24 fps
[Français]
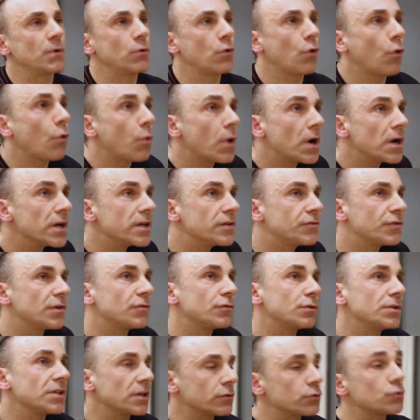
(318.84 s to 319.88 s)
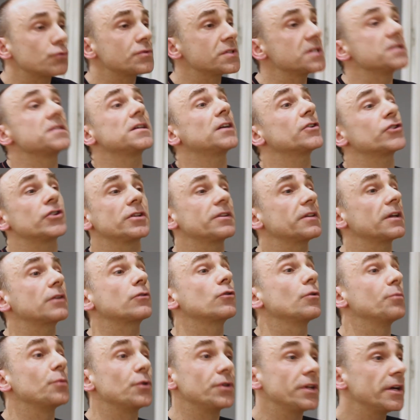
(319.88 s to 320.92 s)
Le roi, il fait venir tous ces
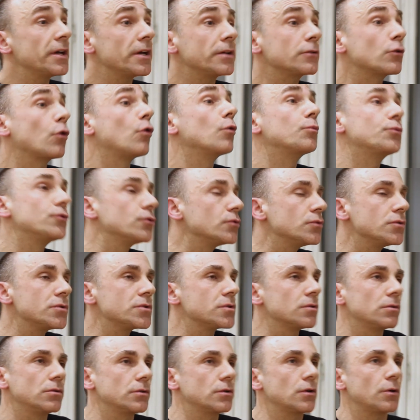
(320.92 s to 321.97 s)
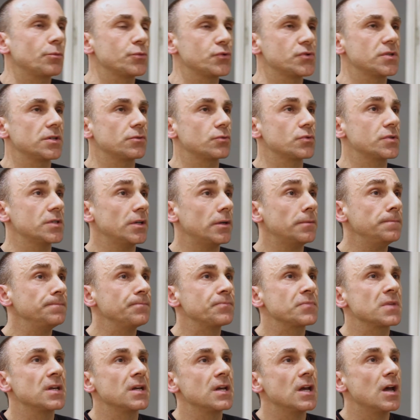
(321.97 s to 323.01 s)
architectes modernes, Gropius, Le Corbusier, tout ça,
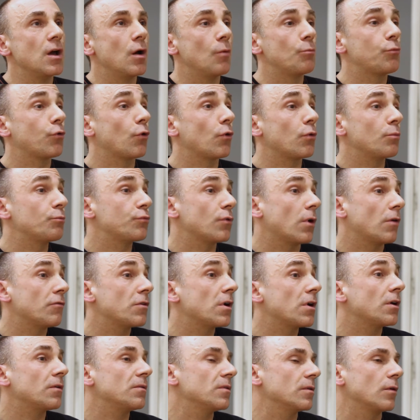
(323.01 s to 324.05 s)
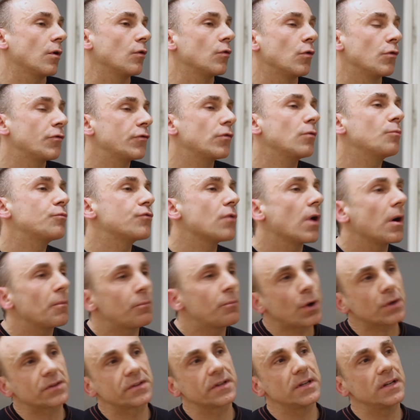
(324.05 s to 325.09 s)
pour, avoir, au fond, pour
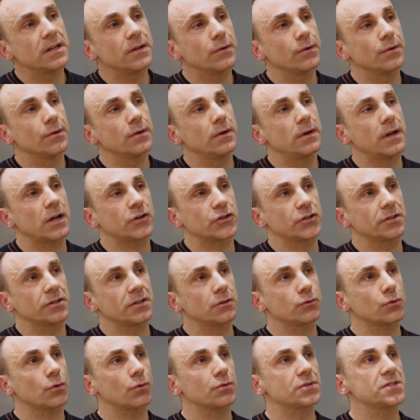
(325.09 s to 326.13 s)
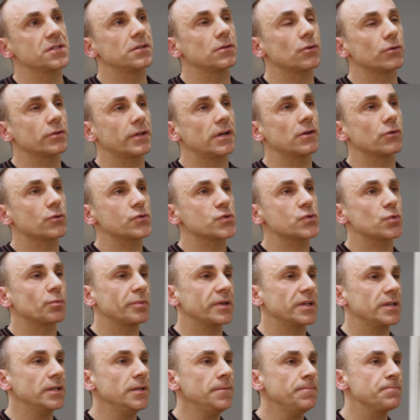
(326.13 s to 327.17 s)
importer euh, l'architecture occidentale dans son
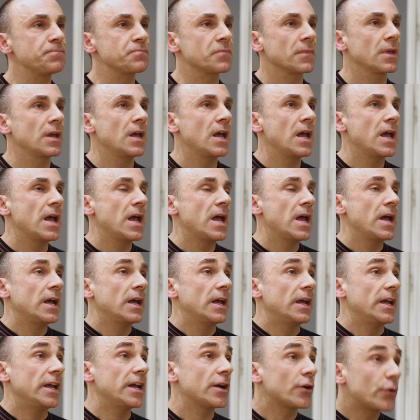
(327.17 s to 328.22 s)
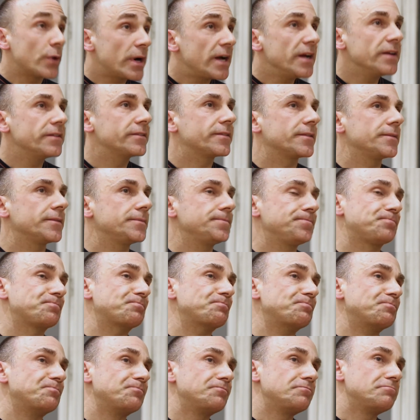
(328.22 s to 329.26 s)
pays. Et Wright
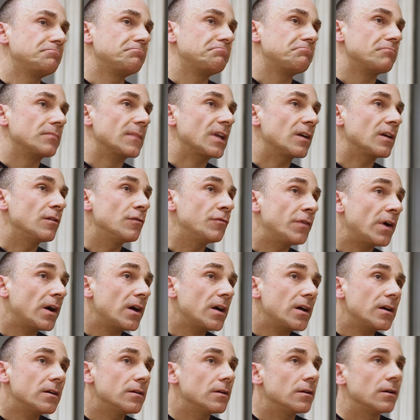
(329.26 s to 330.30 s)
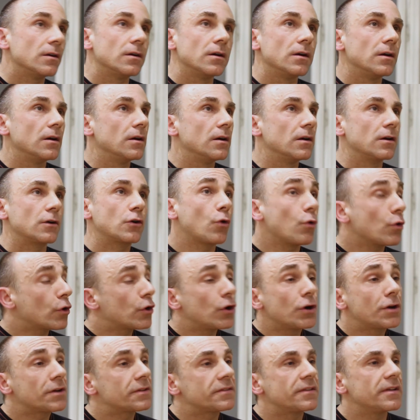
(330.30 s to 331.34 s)
va euh,
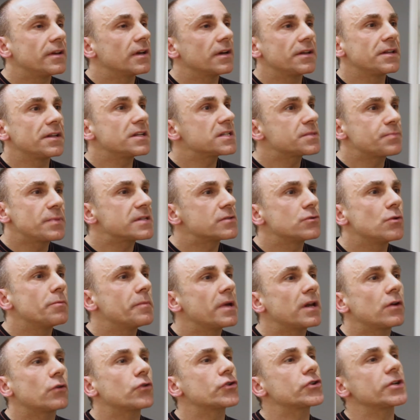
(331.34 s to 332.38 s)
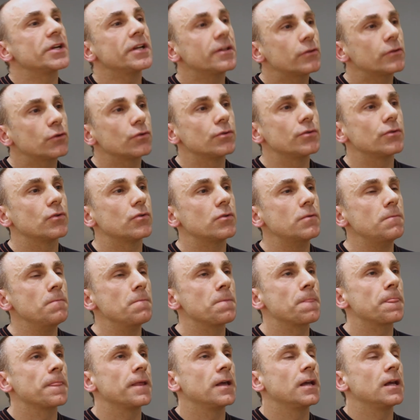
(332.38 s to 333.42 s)
concocter un espèce de mélange étonnant
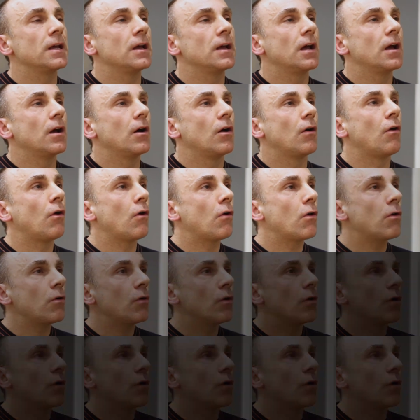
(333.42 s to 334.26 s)
en